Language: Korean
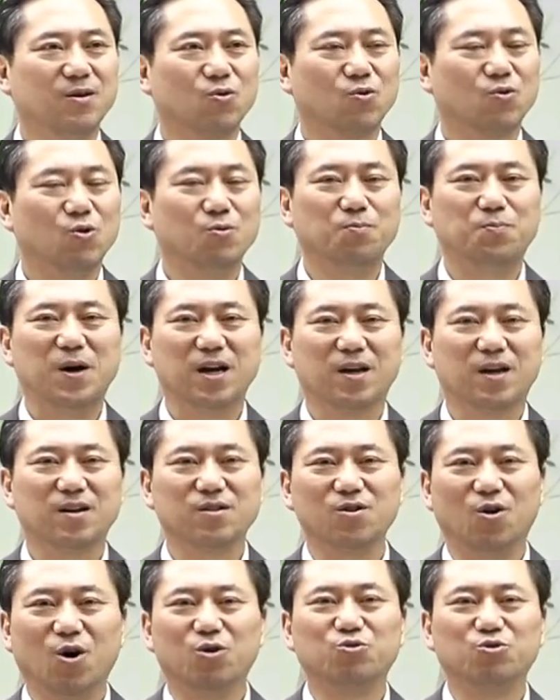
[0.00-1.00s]
곰팡이는
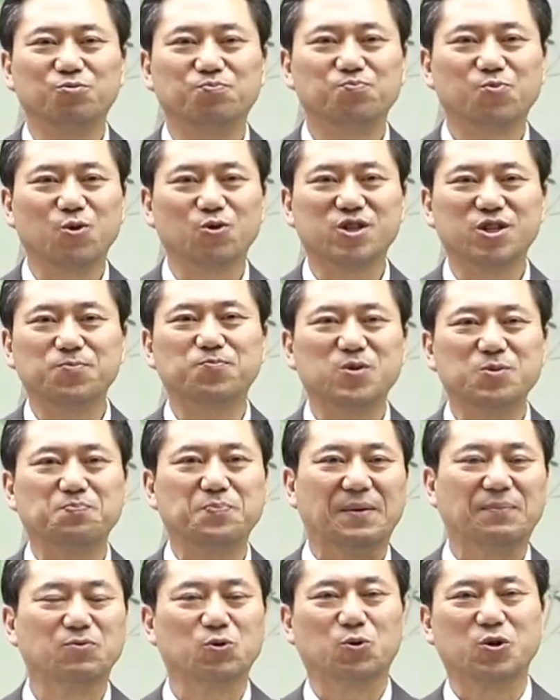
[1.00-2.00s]
어둡고
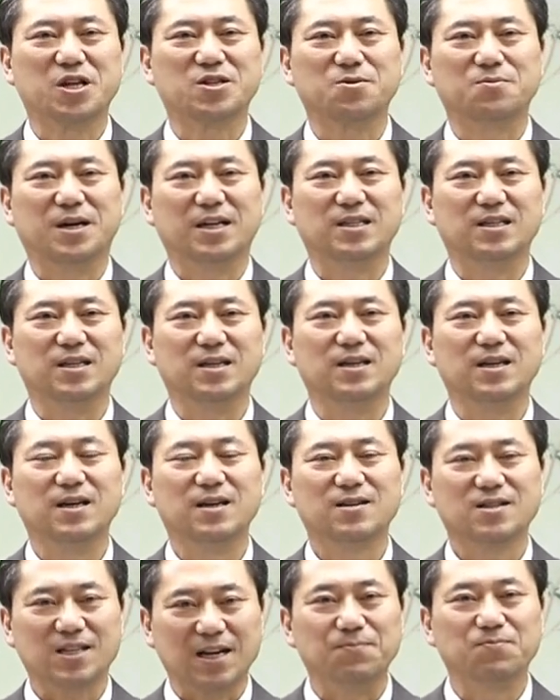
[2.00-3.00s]
습습한 곳에서 많이
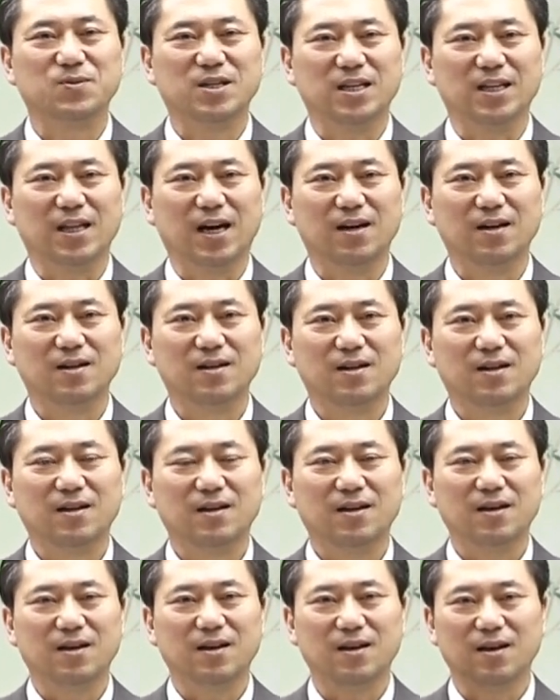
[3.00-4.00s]
삽니다.
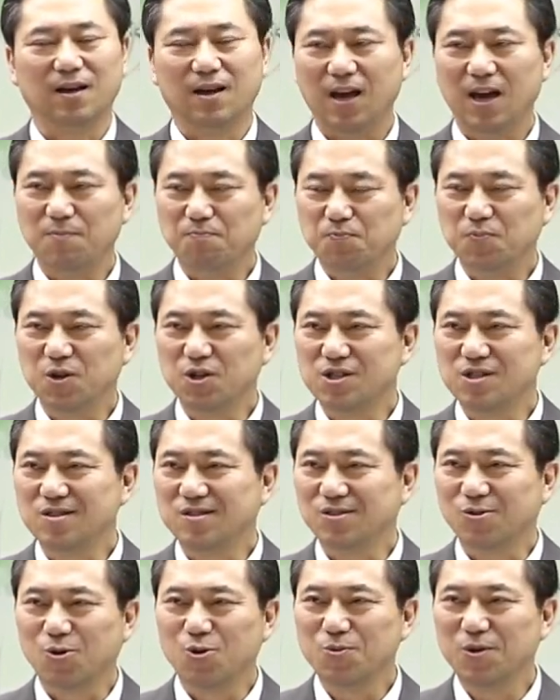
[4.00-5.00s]
예, 햇볕이
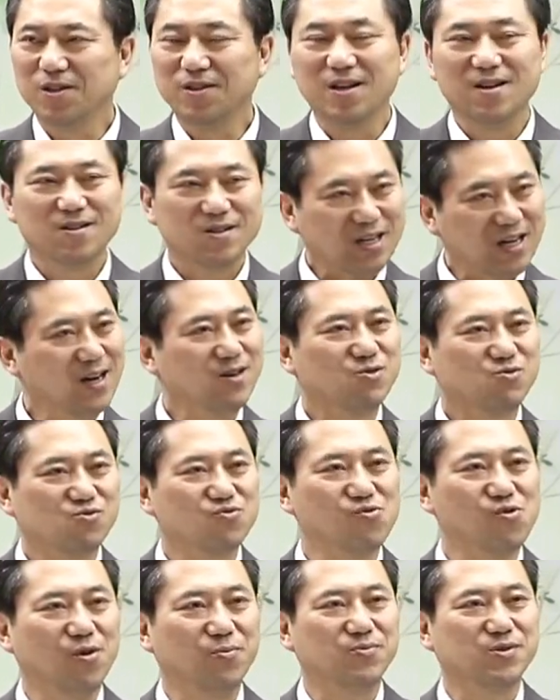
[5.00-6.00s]
들어오면 살
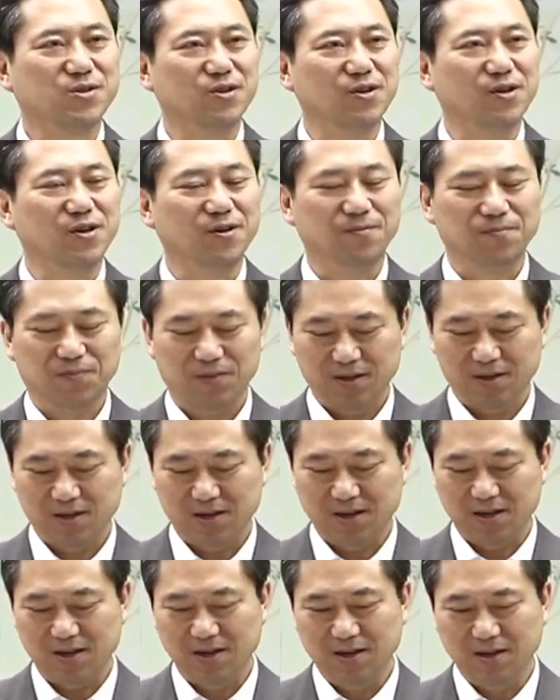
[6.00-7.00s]
수가 없어요.
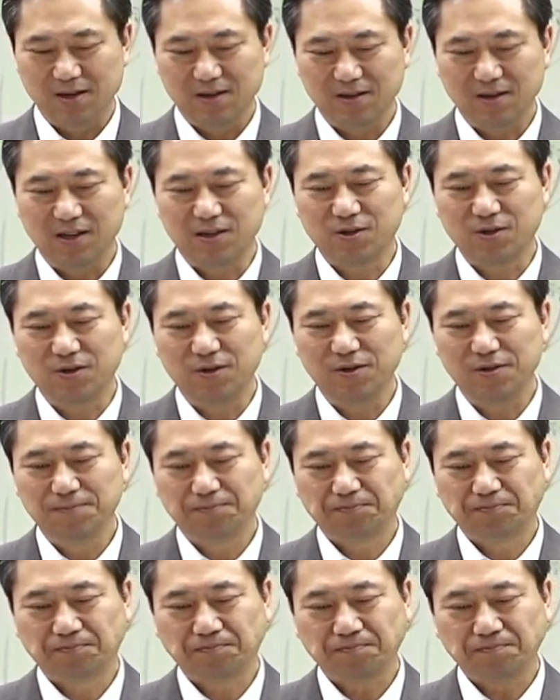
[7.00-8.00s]
예, 그래서
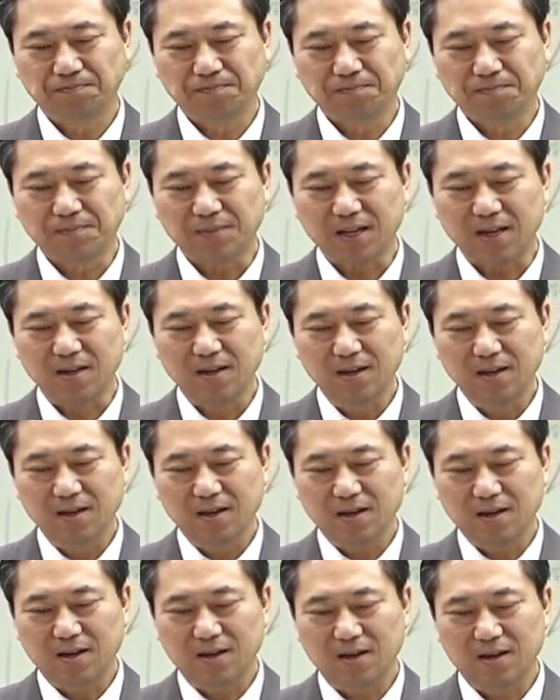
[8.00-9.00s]

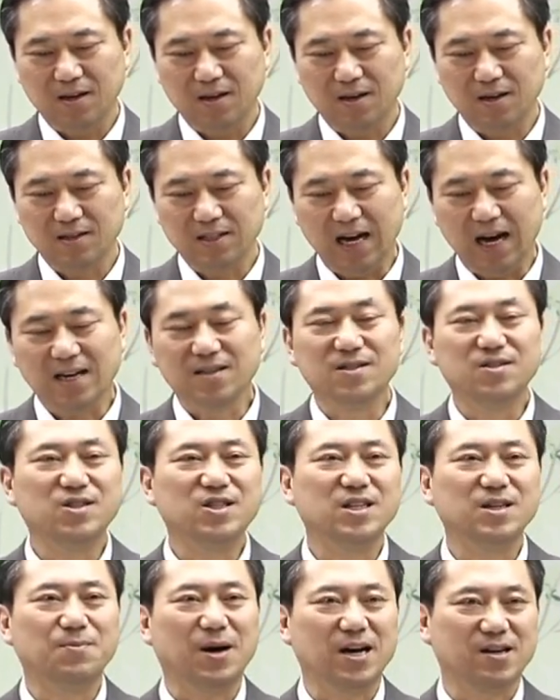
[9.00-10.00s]
아,
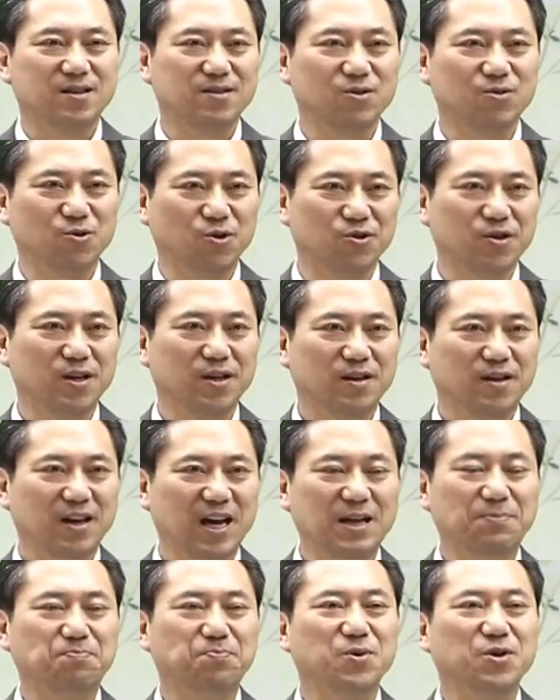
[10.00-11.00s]
양지 바른 곳,
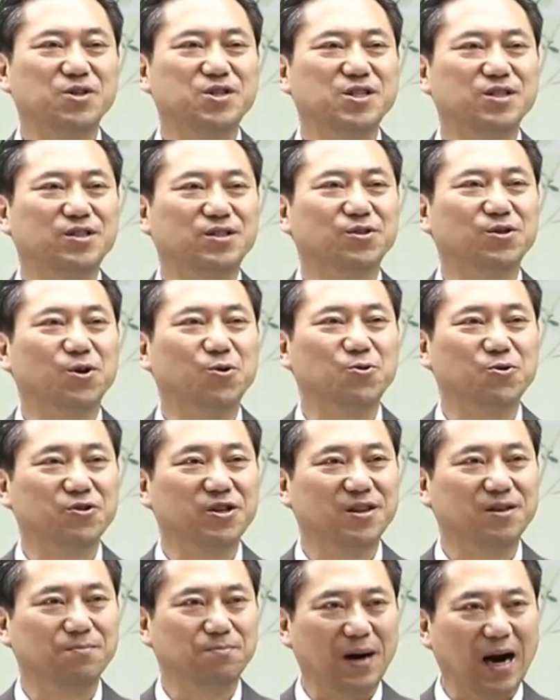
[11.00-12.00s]
햇볕이
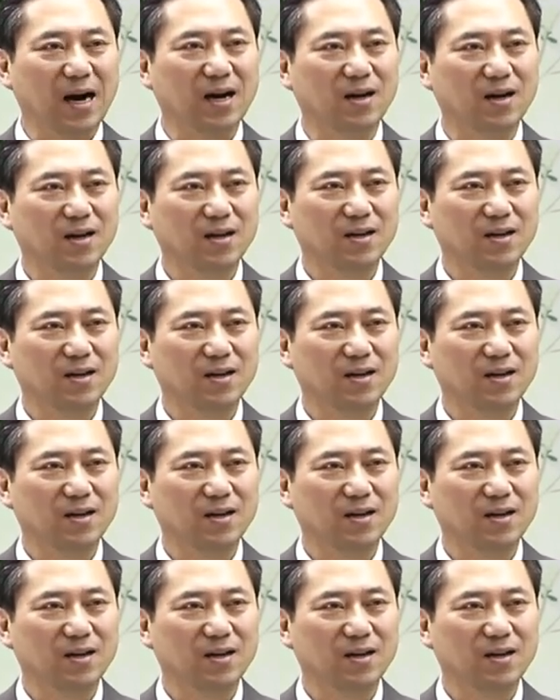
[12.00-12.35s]
들어오는 방